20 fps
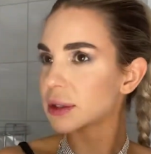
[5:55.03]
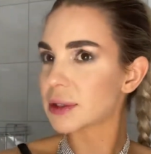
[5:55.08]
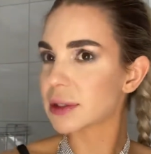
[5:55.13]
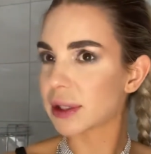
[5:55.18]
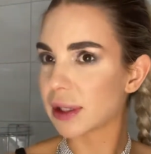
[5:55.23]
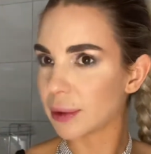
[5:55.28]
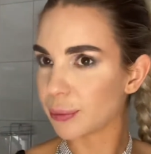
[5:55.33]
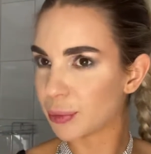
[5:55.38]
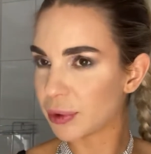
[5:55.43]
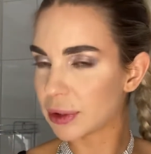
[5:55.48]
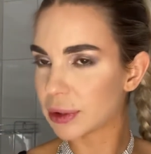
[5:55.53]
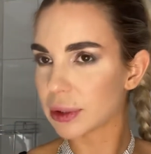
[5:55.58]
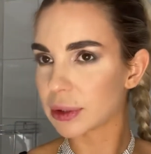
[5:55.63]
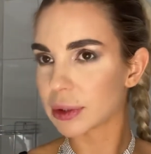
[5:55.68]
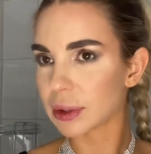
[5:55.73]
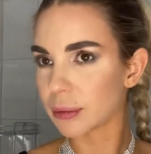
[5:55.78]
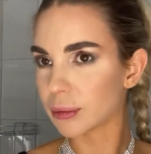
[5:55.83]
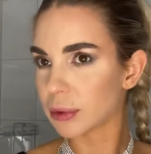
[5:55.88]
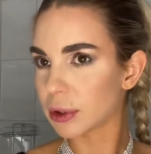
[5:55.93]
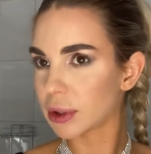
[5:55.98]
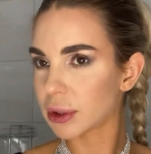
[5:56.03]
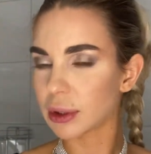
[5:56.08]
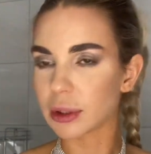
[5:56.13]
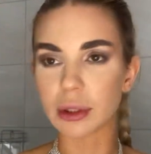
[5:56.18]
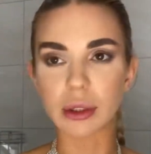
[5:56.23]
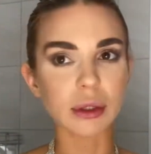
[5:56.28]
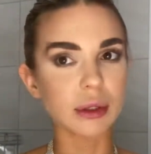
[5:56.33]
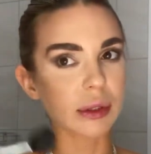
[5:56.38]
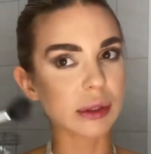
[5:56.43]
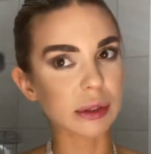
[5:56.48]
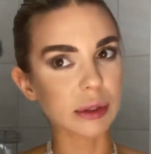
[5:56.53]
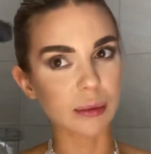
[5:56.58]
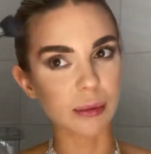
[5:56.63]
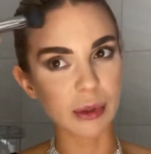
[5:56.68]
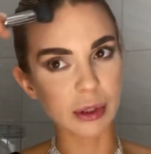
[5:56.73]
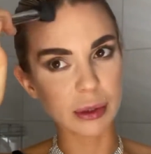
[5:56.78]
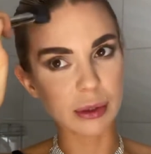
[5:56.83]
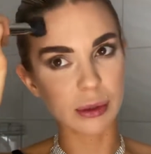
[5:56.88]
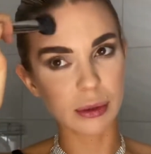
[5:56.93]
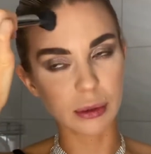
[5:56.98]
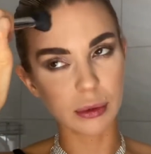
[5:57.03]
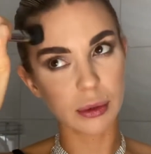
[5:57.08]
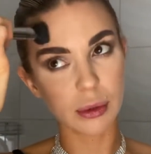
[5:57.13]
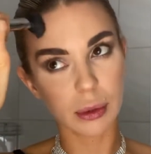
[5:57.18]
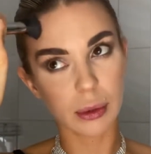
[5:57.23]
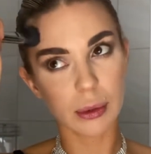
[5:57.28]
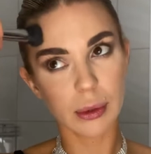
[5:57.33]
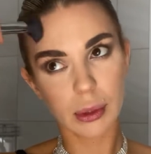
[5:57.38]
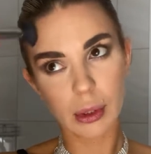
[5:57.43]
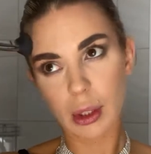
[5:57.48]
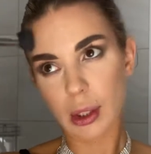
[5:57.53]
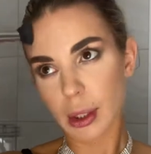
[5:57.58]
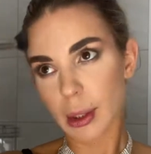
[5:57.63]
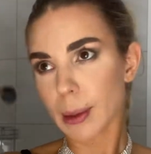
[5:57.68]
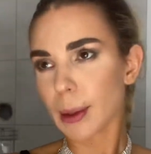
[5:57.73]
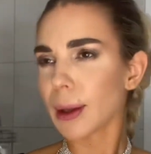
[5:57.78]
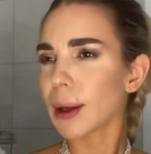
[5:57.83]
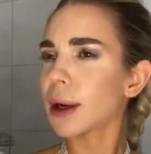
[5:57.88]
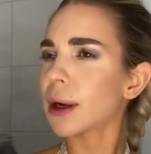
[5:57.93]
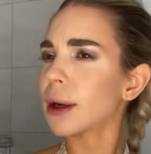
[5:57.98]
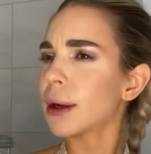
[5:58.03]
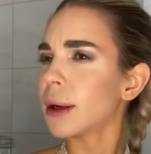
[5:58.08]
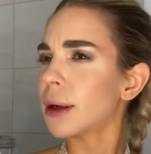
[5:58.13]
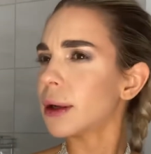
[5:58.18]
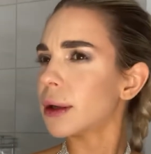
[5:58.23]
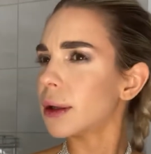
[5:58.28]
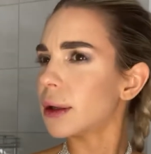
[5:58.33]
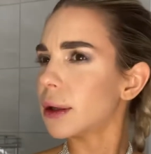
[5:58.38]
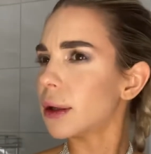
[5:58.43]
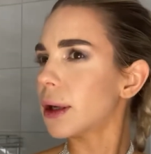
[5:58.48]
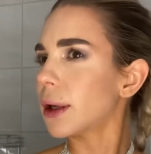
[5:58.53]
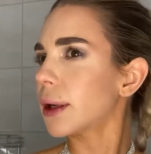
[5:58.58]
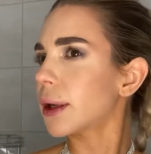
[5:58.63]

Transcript: либидо там, да, и с самооценкой. Ой.